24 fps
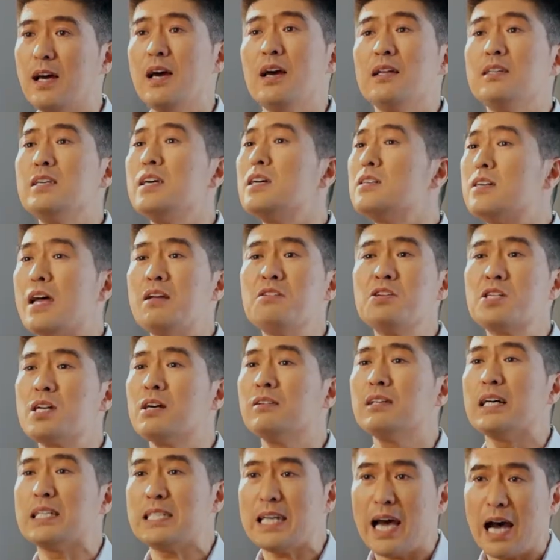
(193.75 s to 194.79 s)
你人生
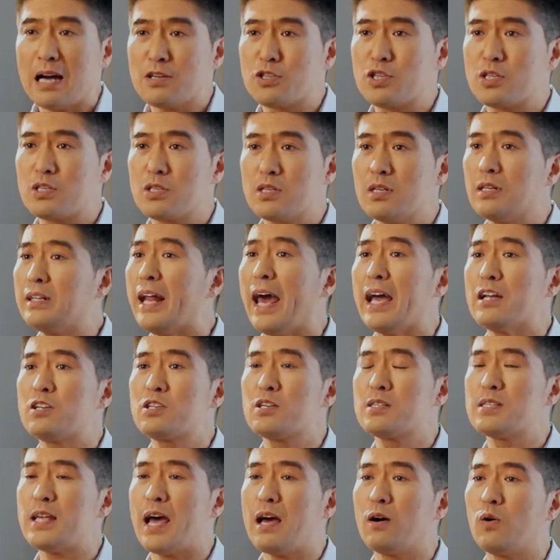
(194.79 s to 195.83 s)
的价值乃
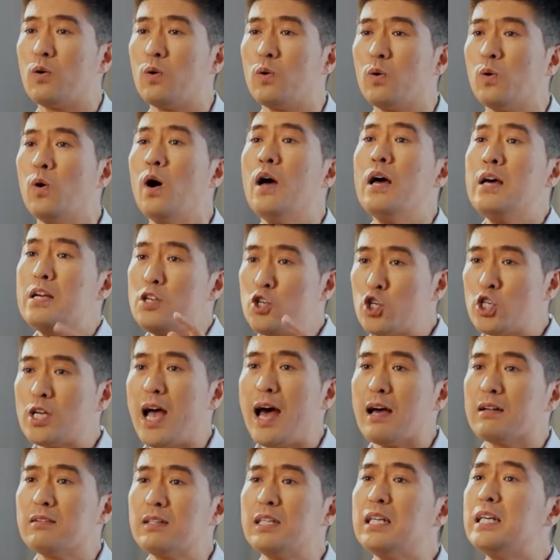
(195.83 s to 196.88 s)
是在乎
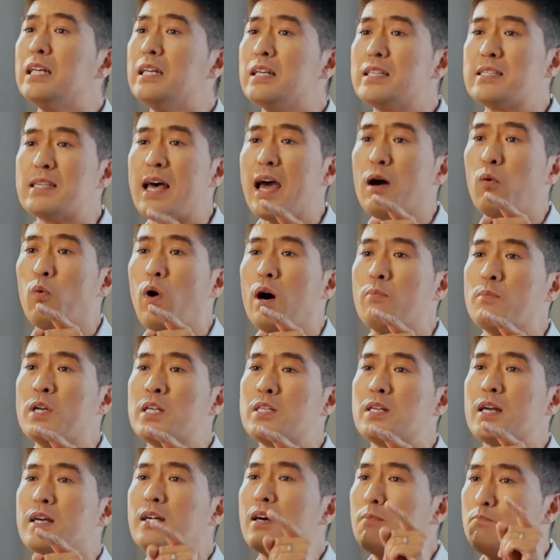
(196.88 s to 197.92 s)
上帝在我们
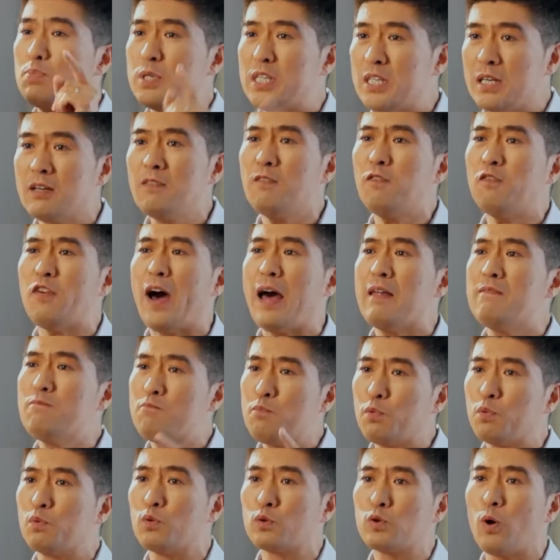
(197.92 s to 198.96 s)
这个平凡
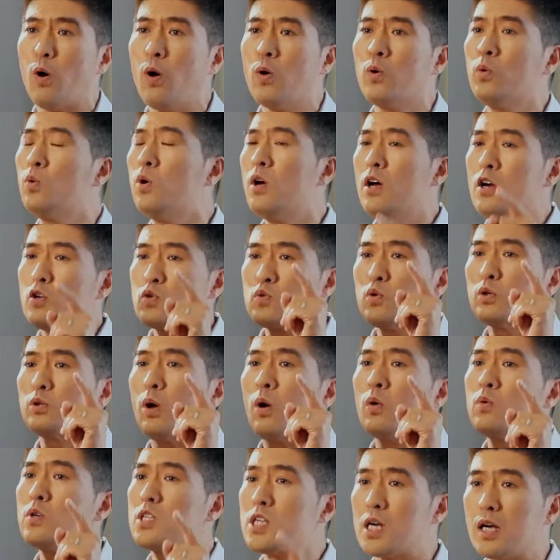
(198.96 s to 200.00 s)
普通如
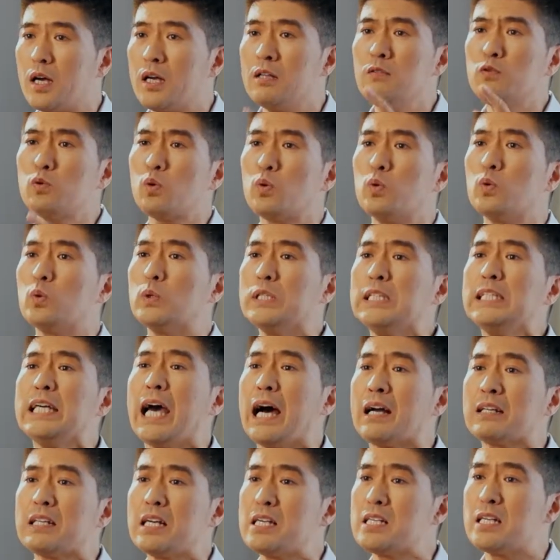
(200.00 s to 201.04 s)
同尘土一
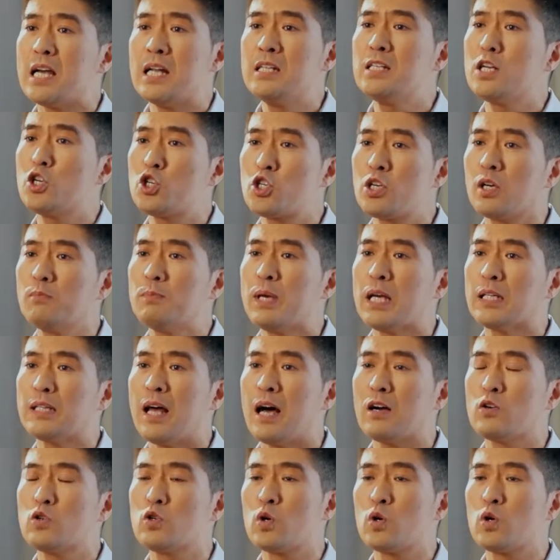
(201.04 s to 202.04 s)
样的人的生命当